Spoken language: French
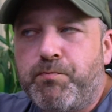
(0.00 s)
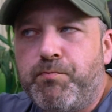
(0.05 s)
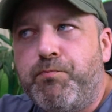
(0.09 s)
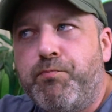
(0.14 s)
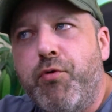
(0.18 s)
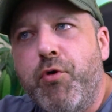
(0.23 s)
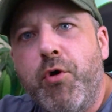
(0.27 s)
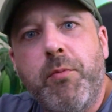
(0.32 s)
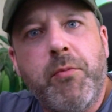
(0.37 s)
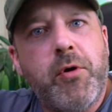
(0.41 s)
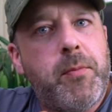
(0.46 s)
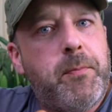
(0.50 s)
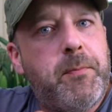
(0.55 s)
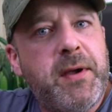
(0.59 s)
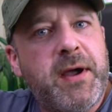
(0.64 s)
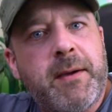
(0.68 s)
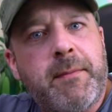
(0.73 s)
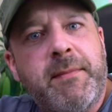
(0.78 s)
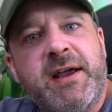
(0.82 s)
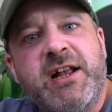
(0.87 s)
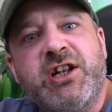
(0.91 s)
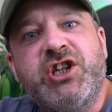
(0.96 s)
peut me
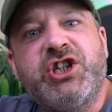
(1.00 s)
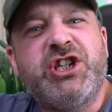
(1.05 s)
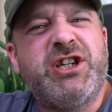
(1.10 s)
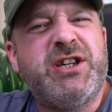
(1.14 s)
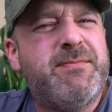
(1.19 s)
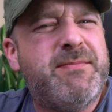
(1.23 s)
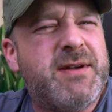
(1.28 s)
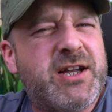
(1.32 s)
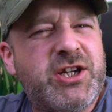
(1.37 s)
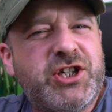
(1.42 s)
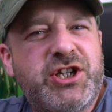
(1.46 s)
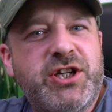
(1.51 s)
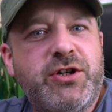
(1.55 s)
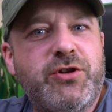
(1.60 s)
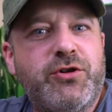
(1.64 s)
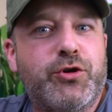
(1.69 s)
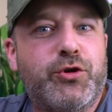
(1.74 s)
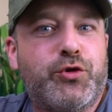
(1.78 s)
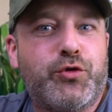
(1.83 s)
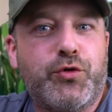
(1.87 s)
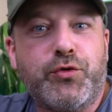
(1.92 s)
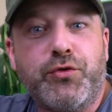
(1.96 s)
permettre, j'imagine, de
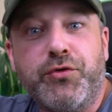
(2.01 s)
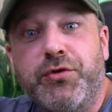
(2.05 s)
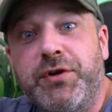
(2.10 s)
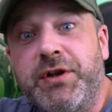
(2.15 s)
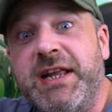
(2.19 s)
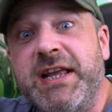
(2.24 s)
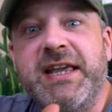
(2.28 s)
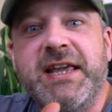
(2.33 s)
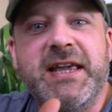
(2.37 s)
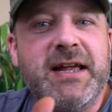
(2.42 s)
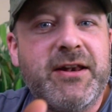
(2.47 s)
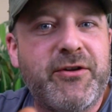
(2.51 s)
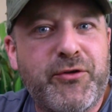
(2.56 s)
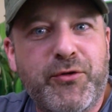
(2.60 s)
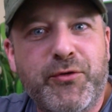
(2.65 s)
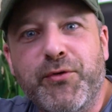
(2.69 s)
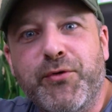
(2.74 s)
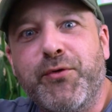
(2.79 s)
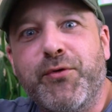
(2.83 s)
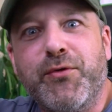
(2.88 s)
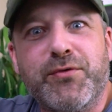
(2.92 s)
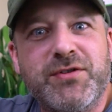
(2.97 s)
te donner
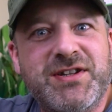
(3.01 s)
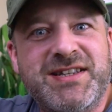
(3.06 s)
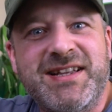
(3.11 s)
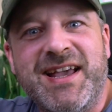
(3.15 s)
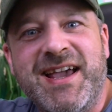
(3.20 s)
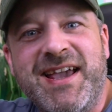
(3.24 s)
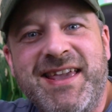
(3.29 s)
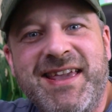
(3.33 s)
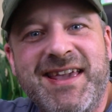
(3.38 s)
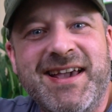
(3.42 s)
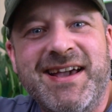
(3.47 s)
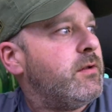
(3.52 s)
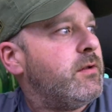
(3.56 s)
quelques conseils.